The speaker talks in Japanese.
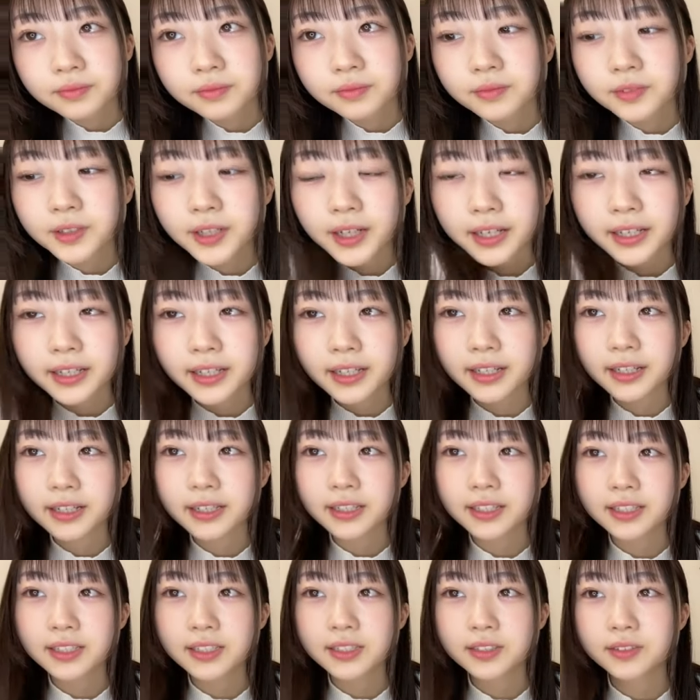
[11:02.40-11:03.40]
もはや
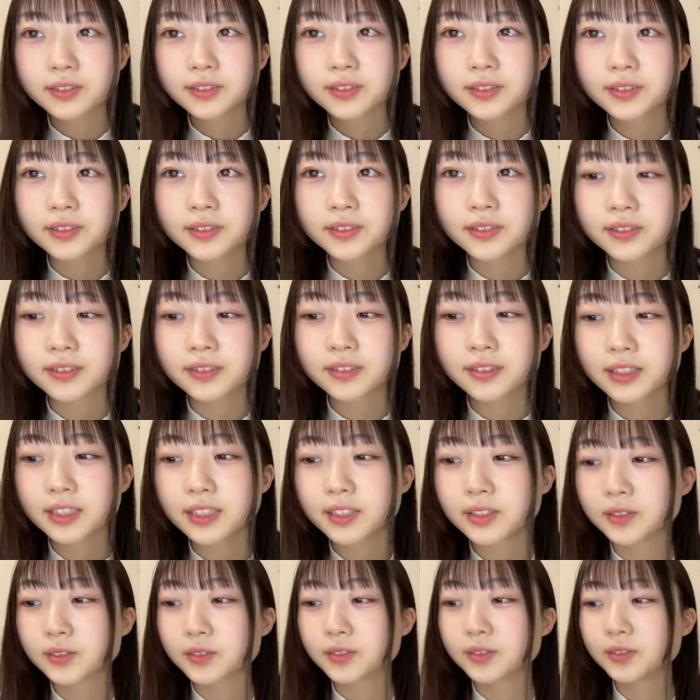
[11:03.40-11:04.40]
衣装衣
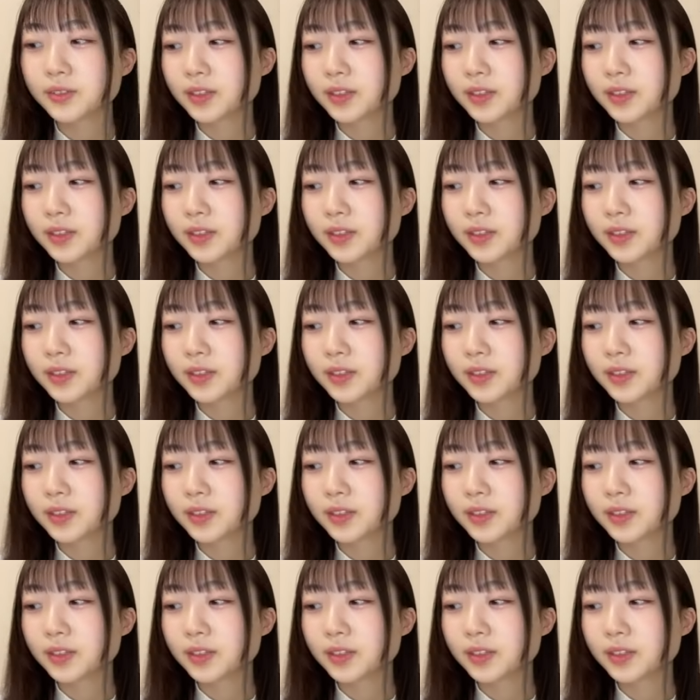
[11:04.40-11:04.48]
装ほ